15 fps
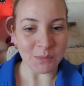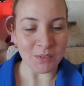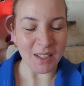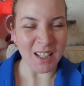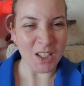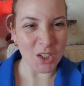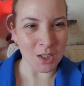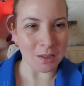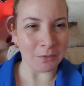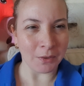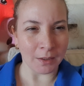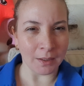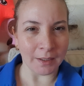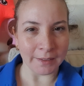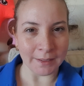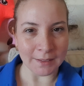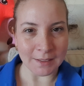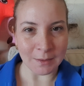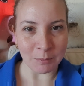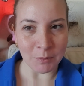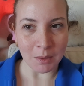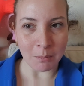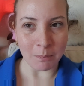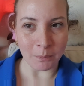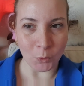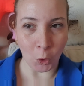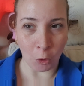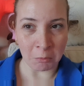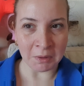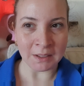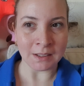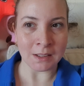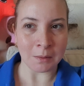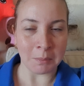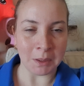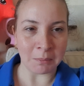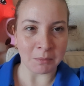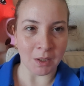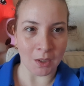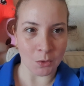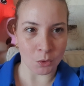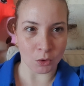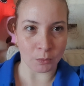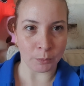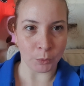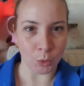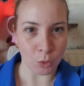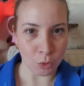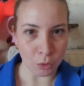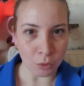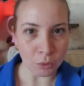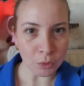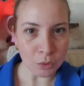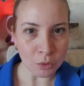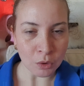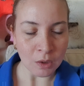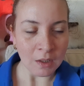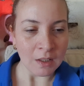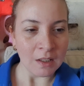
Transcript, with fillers: ekşili falan yediğimde normalde de benim tansiyonum düşüktür.